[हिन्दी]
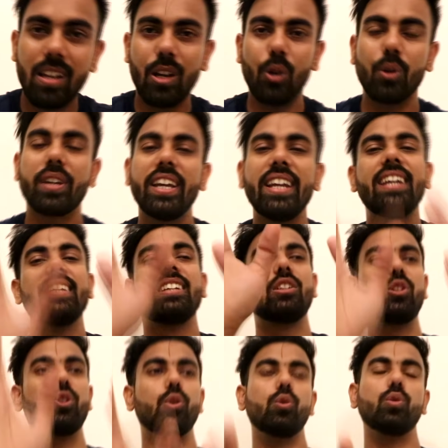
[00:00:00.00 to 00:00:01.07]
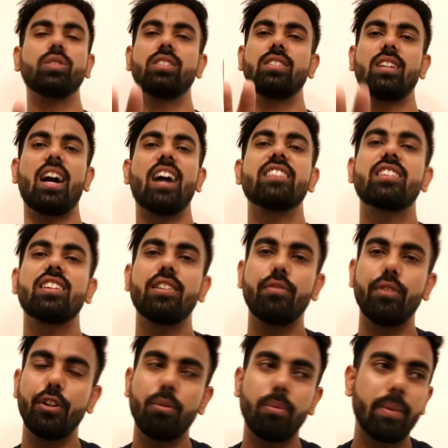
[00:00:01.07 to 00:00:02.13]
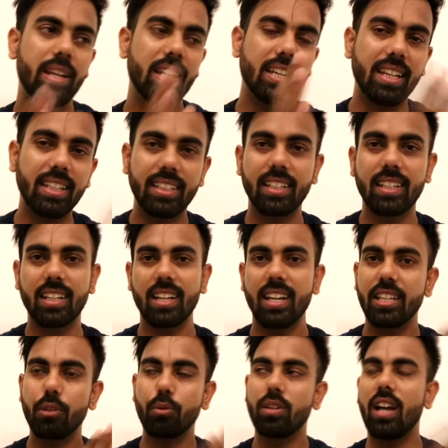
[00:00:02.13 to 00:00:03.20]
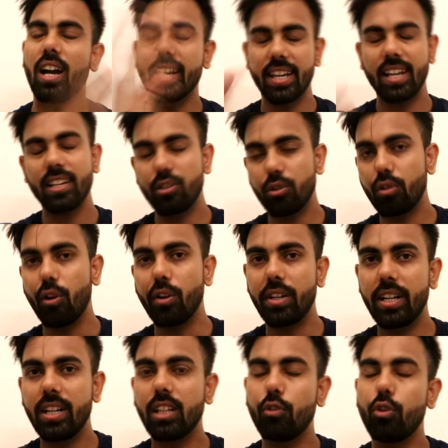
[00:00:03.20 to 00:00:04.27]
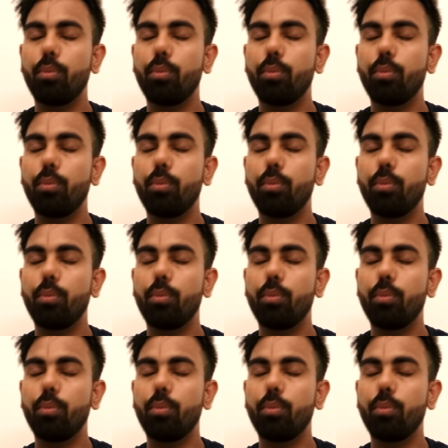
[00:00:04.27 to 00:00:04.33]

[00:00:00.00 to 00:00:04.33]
ओके तो आज के इस वीडियो में मैंने यहीं तक रखा है क्योंकि आगे का जो कंटेंट था वो